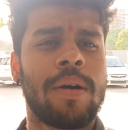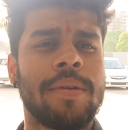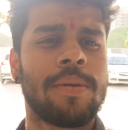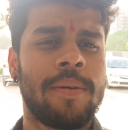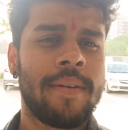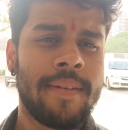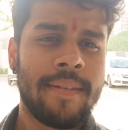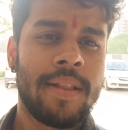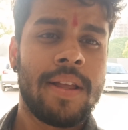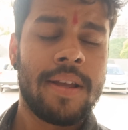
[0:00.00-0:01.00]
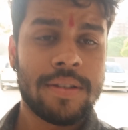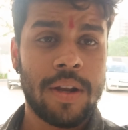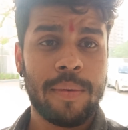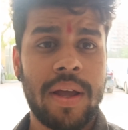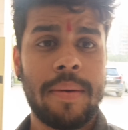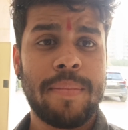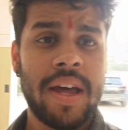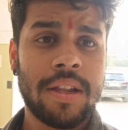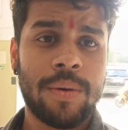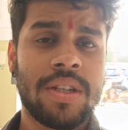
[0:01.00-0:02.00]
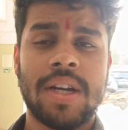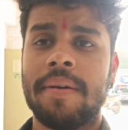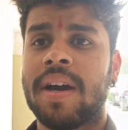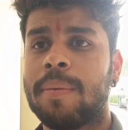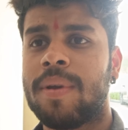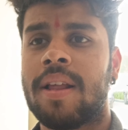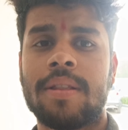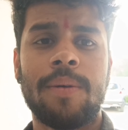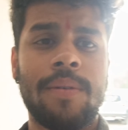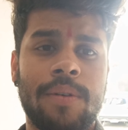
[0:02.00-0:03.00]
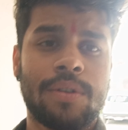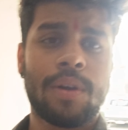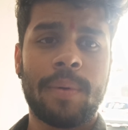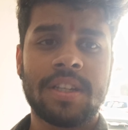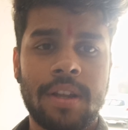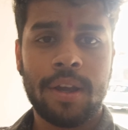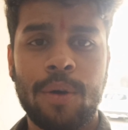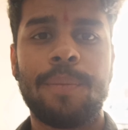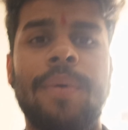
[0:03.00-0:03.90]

ले रहा हूँ तो चलो वही अभी मैं थोड़ी चाय वगैरह पी लेता हूँ उसके बाद चलेंगे